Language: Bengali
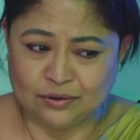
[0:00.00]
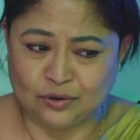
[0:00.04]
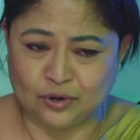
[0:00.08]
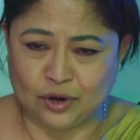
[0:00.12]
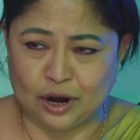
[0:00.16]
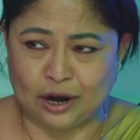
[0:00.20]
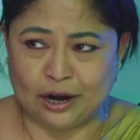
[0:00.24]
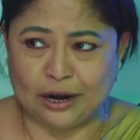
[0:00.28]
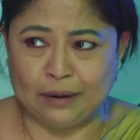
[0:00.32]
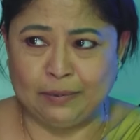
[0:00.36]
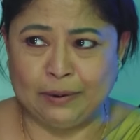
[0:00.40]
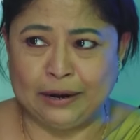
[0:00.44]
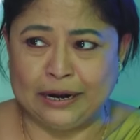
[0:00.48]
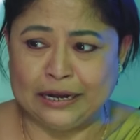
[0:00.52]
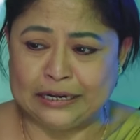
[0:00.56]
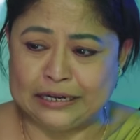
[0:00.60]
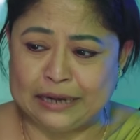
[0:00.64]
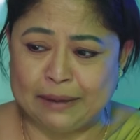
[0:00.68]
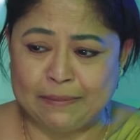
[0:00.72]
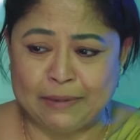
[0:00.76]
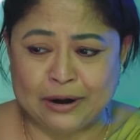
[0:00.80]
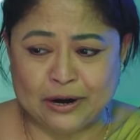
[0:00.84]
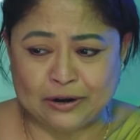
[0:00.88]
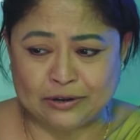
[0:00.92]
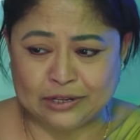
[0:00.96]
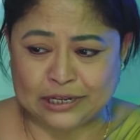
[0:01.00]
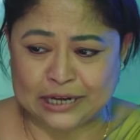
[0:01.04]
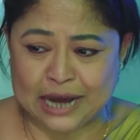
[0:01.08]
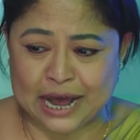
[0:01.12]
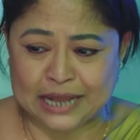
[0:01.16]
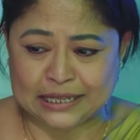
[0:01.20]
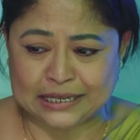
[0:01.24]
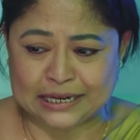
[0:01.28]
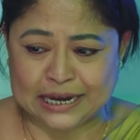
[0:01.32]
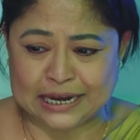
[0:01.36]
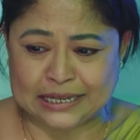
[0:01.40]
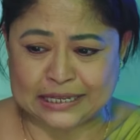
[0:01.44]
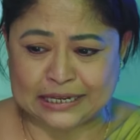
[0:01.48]
সকালবেলা সামান্য চা
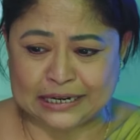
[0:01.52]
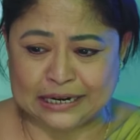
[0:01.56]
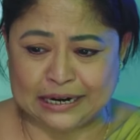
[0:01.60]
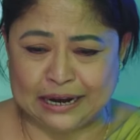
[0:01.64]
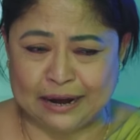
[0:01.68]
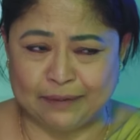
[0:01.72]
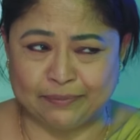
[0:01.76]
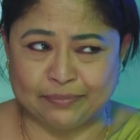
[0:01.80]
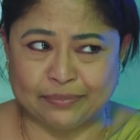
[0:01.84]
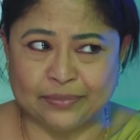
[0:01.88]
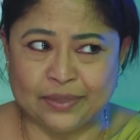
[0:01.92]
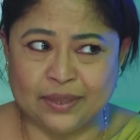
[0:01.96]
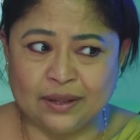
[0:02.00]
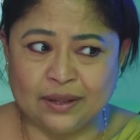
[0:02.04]
চেয়েছিলাম